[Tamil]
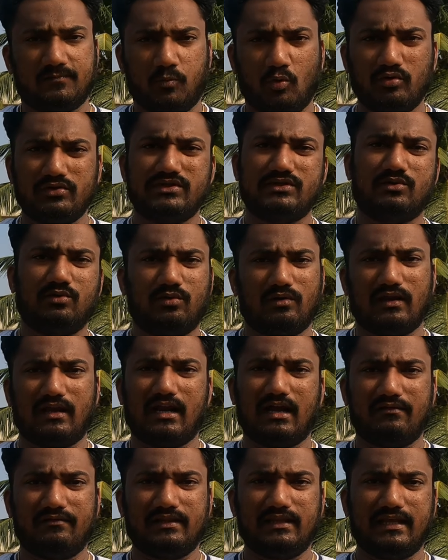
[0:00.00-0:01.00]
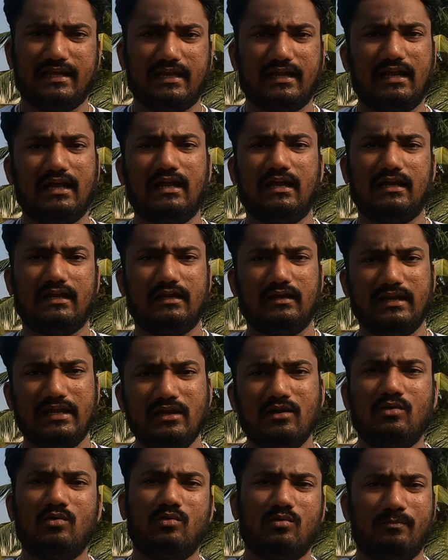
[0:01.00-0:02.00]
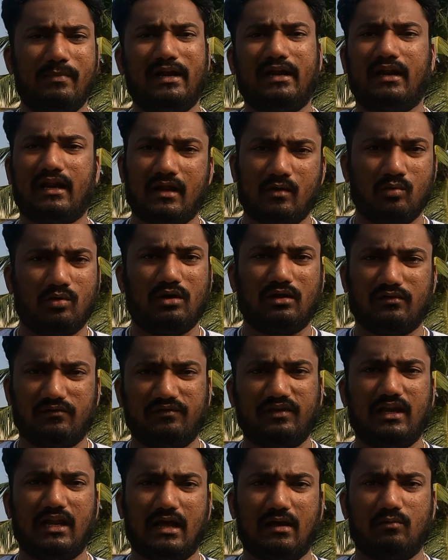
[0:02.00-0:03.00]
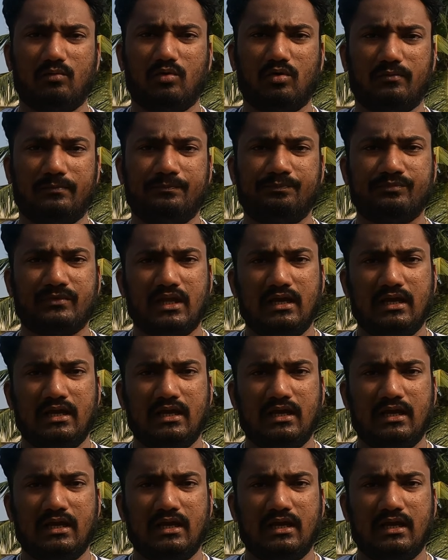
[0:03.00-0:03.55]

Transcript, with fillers: ஸ்போர்ட்ஸ் டூரராக வந்தீங்கன்னா இன்னும் பெட்டராக உங்களுக்கு ஃபீல் ஆகும்